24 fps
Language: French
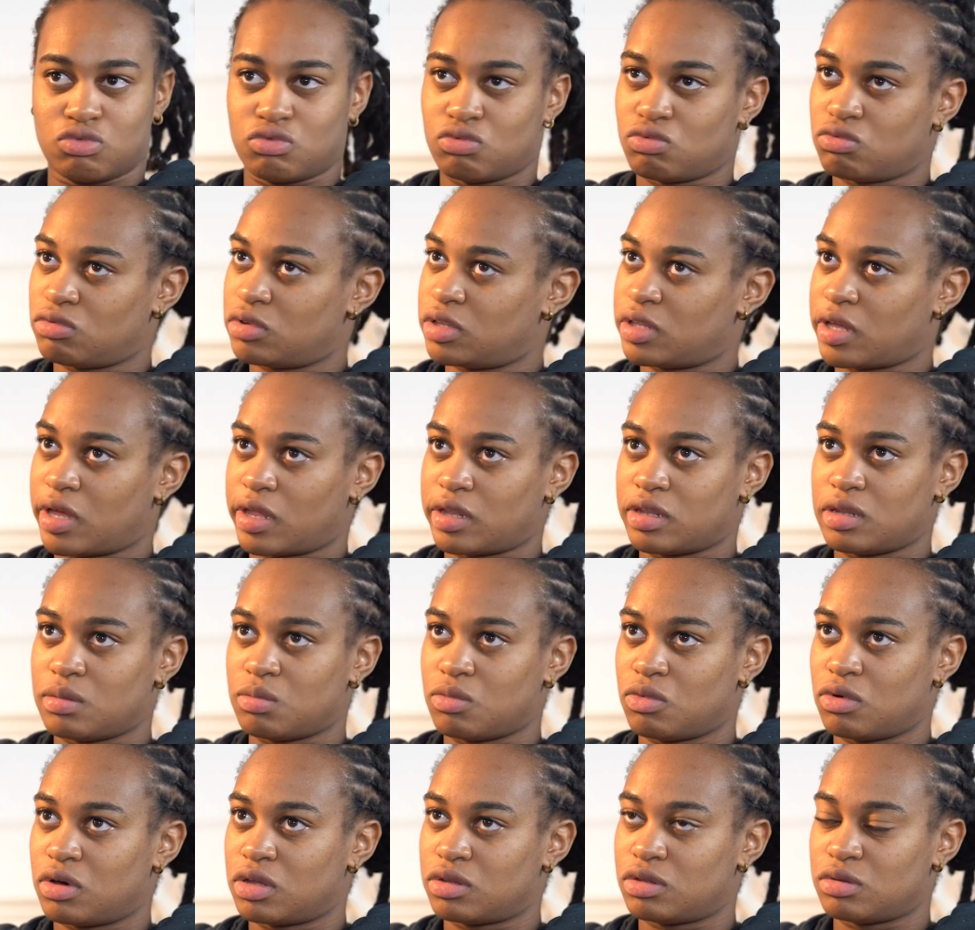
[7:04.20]
tous les derniers
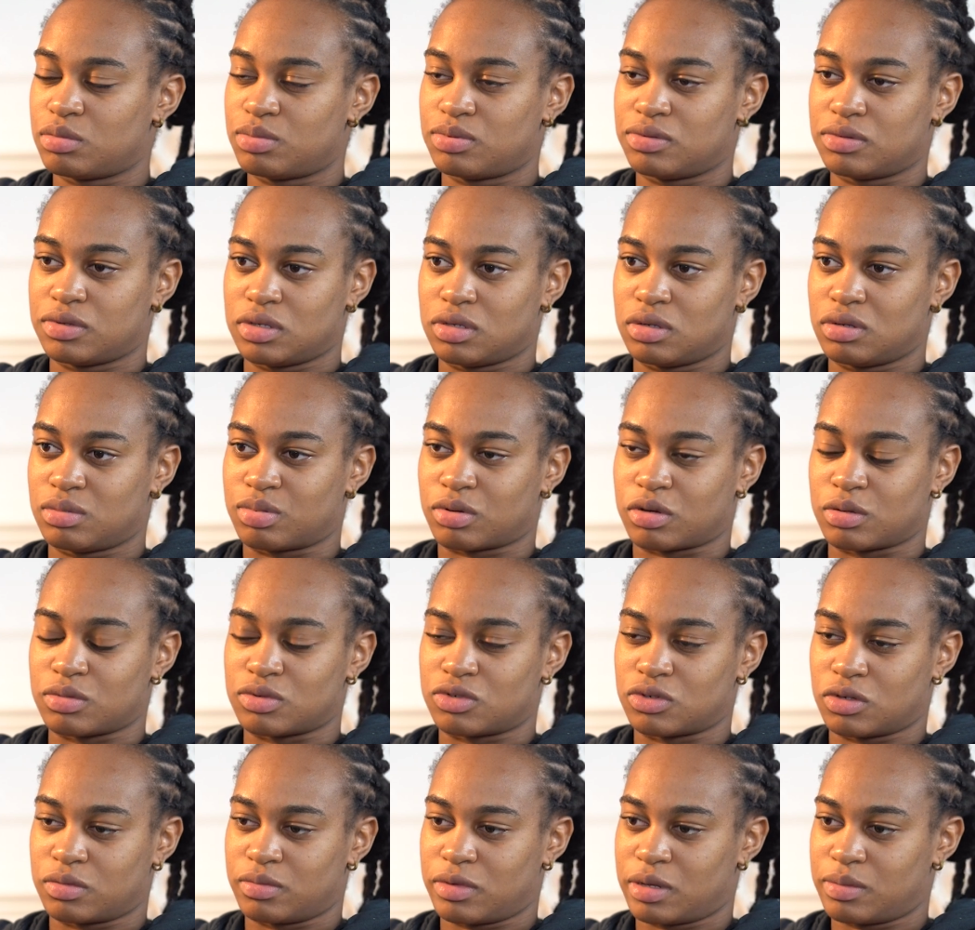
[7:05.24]
mois depuis le premier
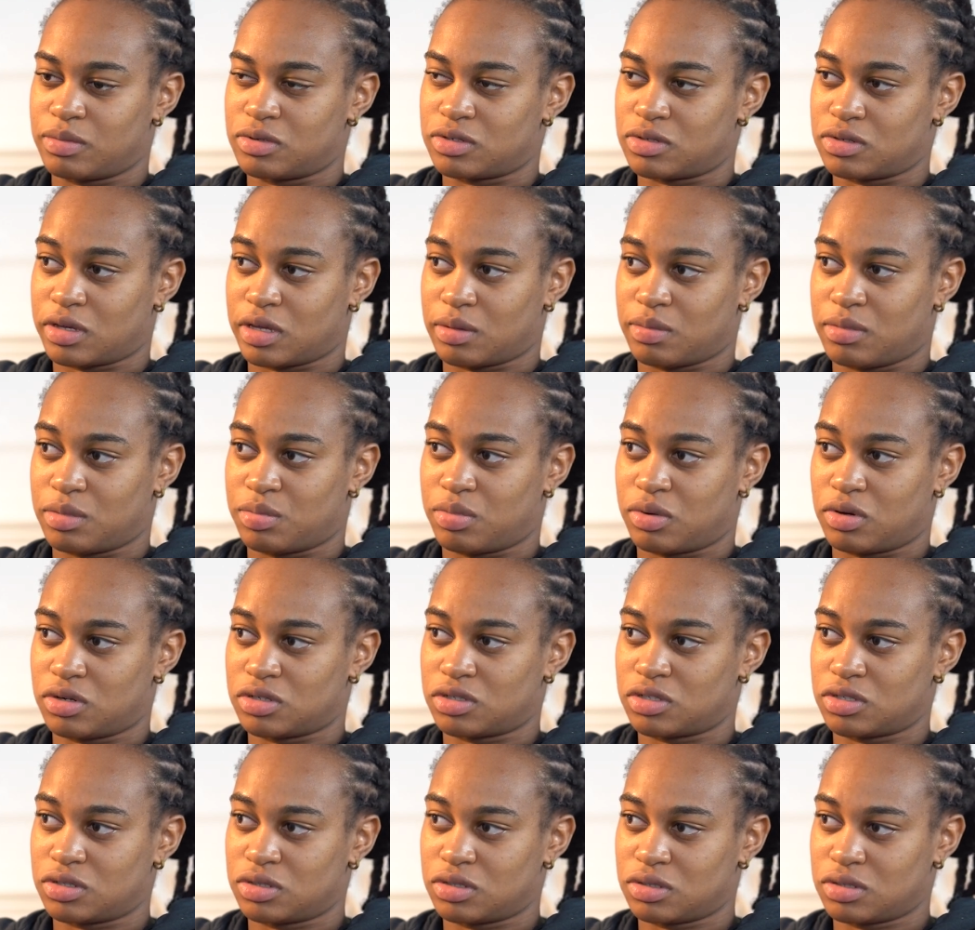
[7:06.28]
jour de ma blessure avec mes
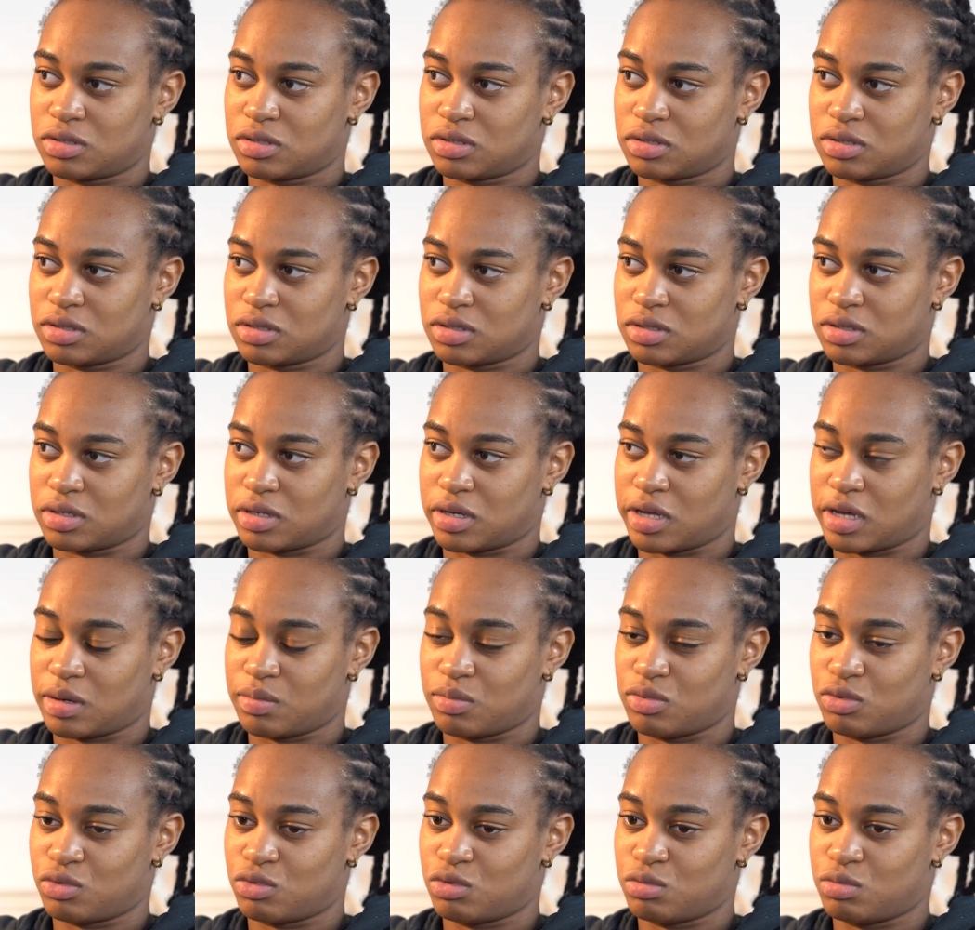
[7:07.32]
proches, avec
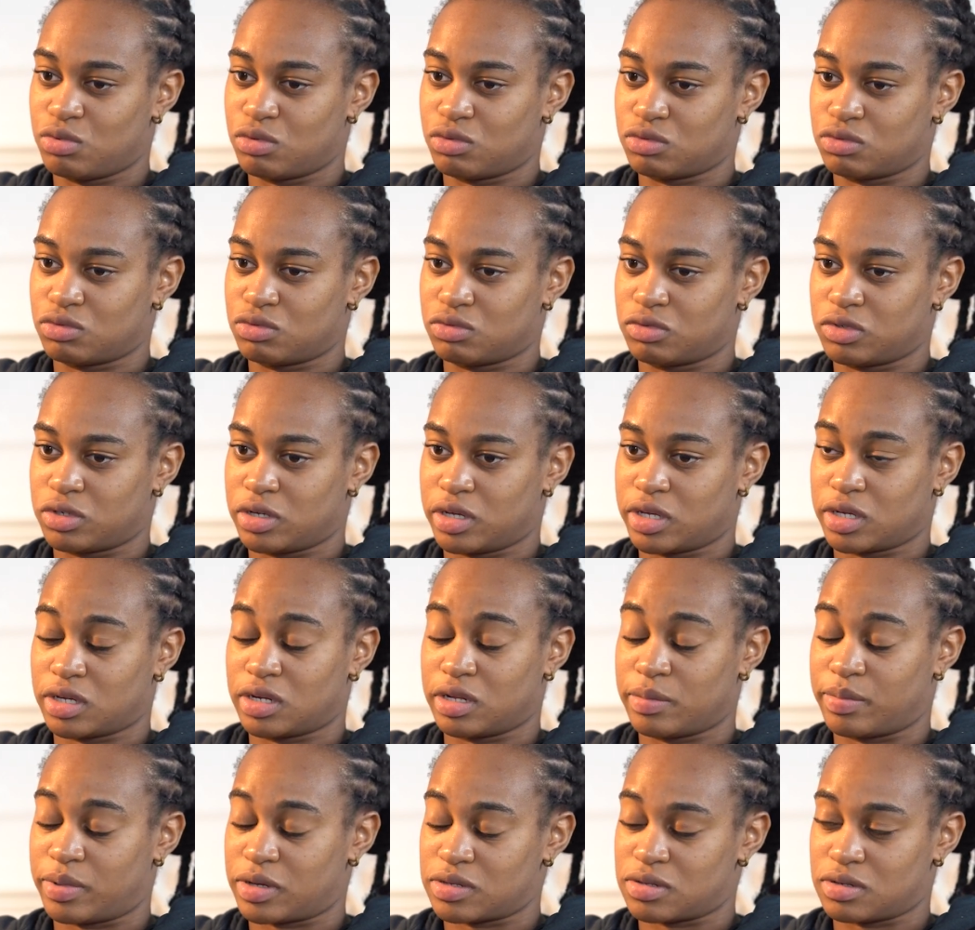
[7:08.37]
beaucoup, beaucoup de soutien, avec les
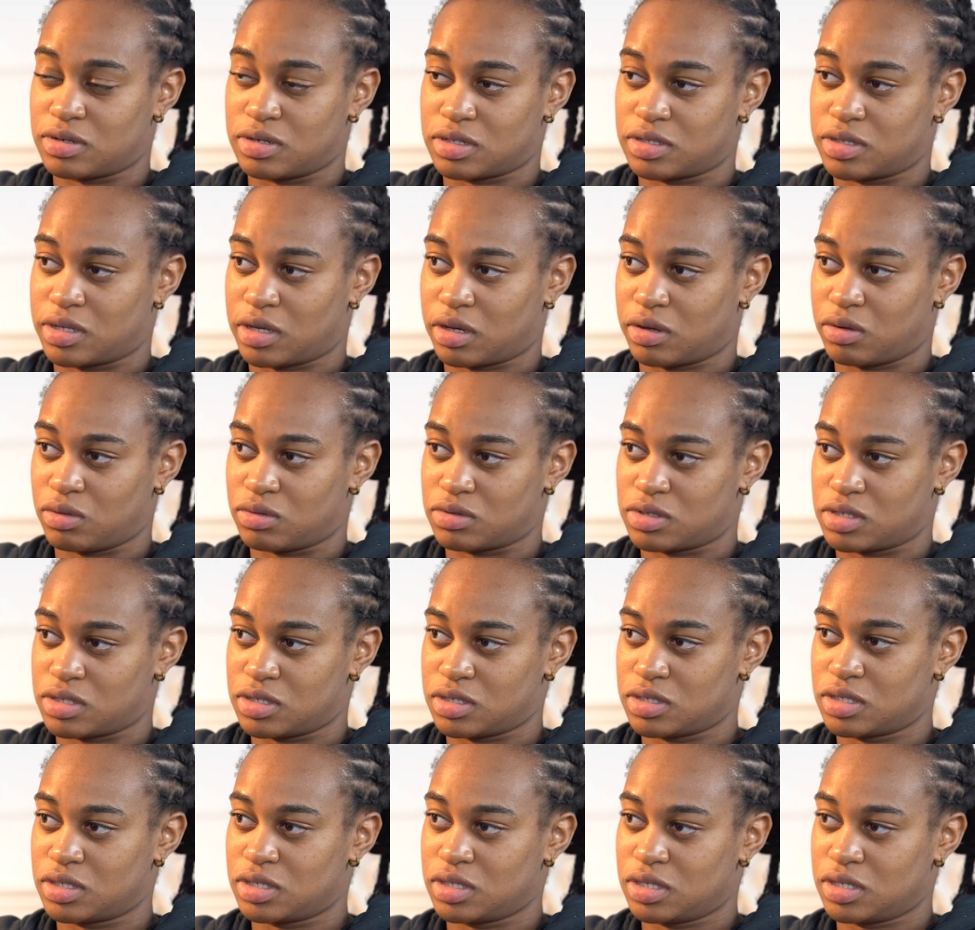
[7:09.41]
personnes extérieures aussi.